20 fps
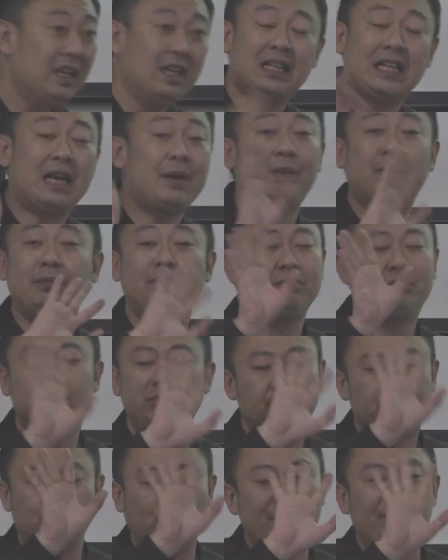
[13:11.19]
他们
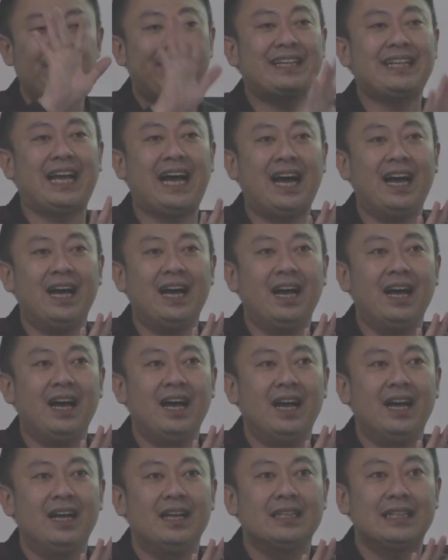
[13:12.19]
不会发达，
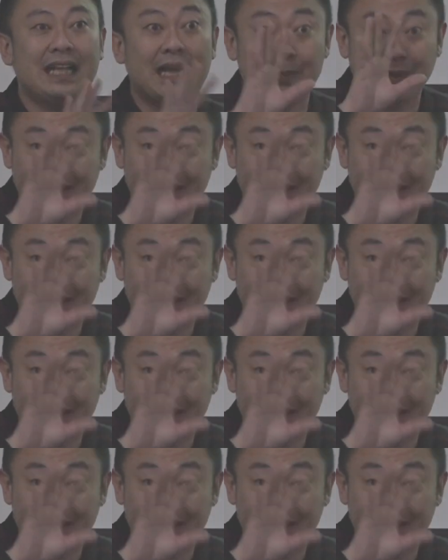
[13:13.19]
他